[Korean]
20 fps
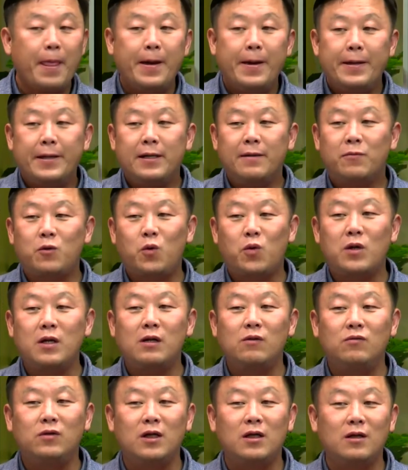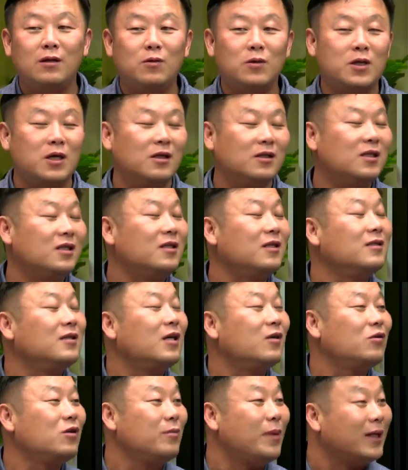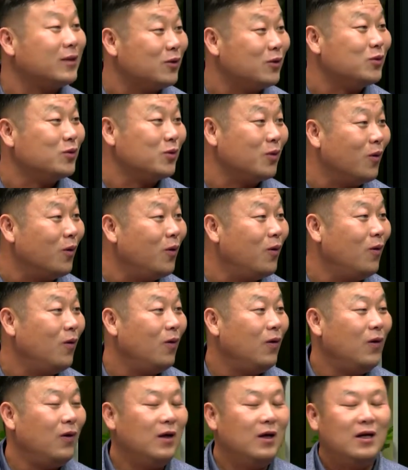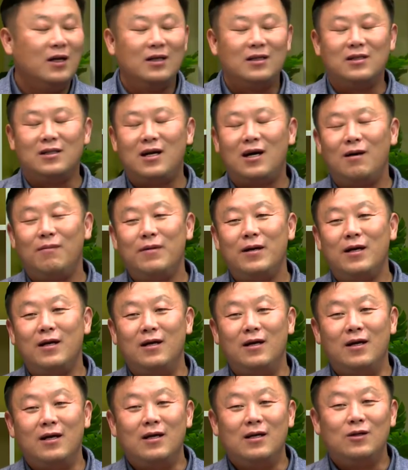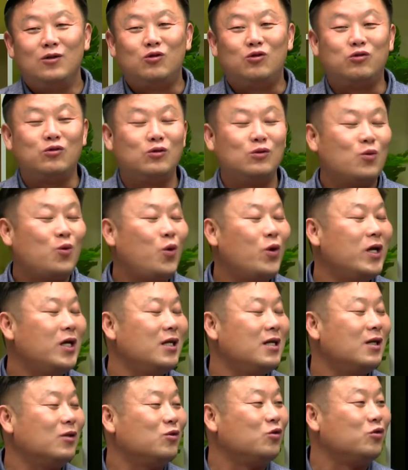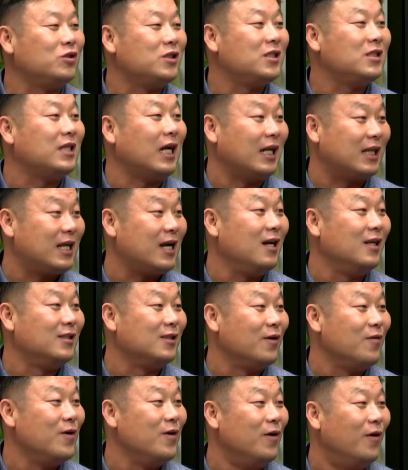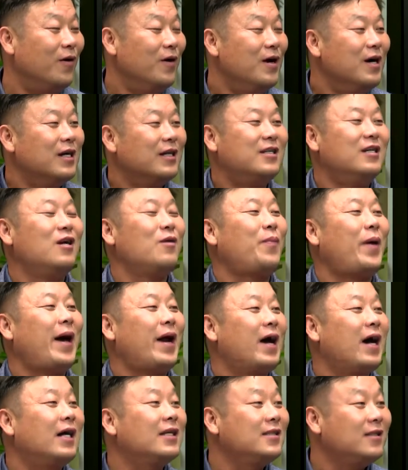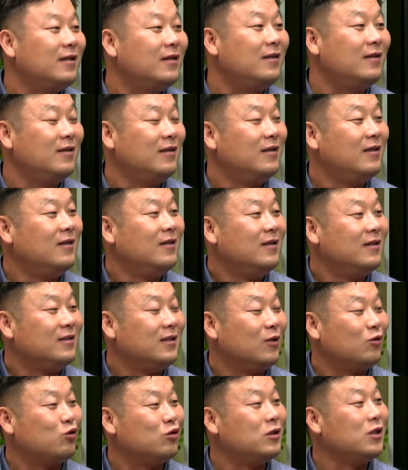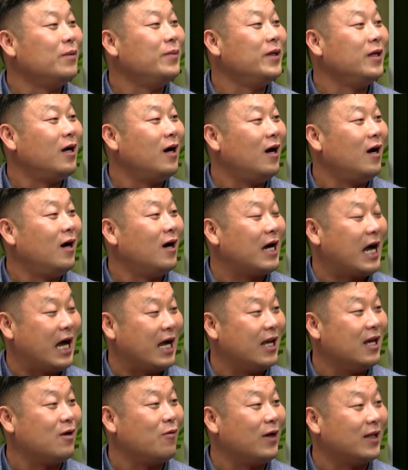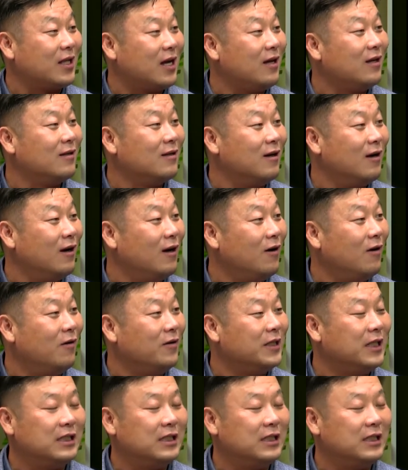왜냐하면 코로나19 때는 그래도 경제 성장률이 받쳐주고, 그 다음에 코인이나 주식이 잘 돼가지고요. 그걸 팔아서 이제 주점이나 가게로 왔다는 거예요. 근데